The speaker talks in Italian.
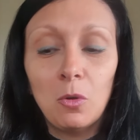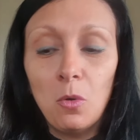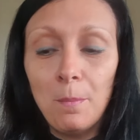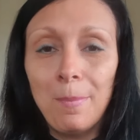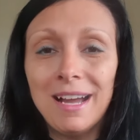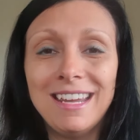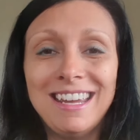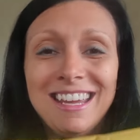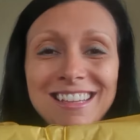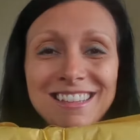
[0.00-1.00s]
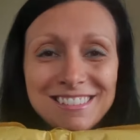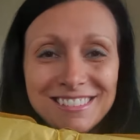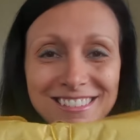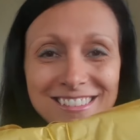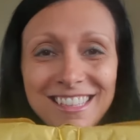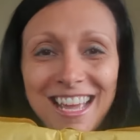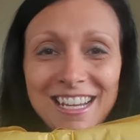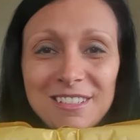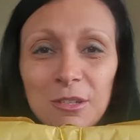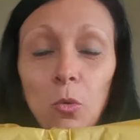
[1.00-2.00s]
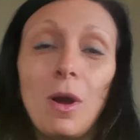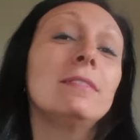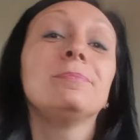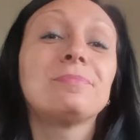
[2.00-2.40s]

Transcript: un pacchetto, eccolo qua,